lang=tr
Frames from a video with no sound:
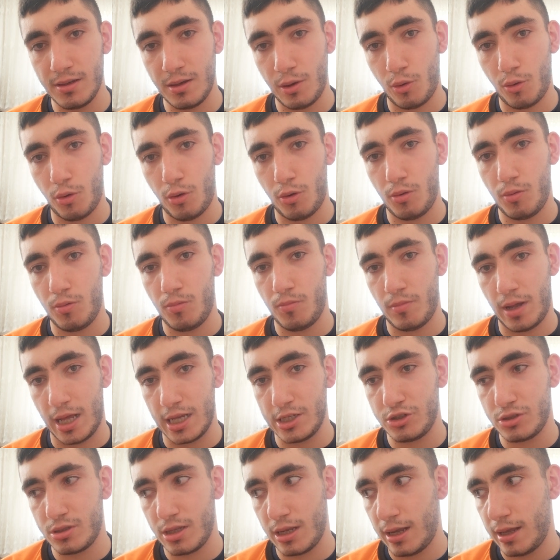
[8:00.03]
e, o
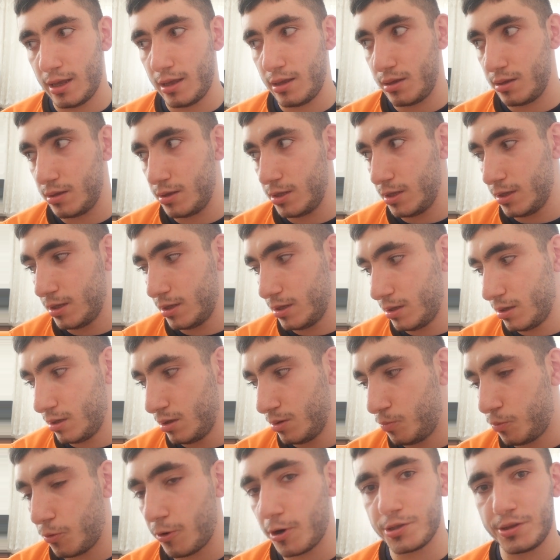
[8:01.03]
maçta e,
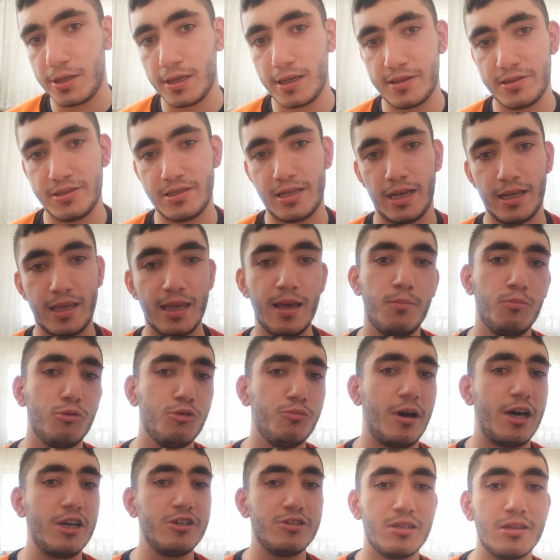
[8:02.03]
Portekiz bu
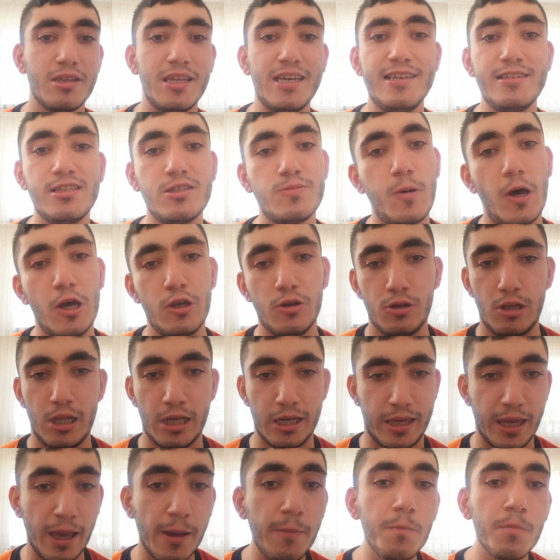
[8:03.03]
maçta da İspanyol
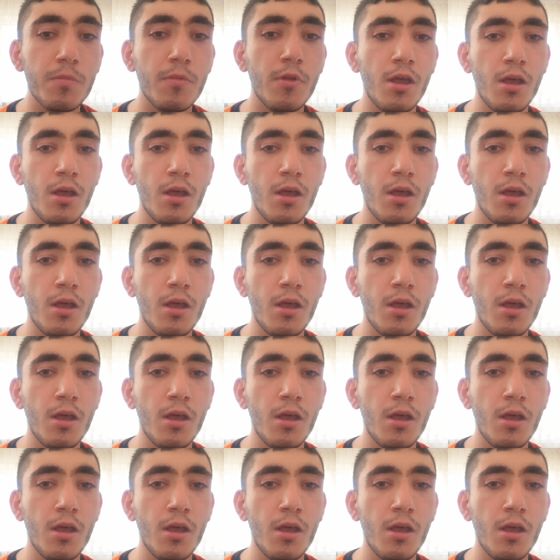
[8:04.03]
hakem.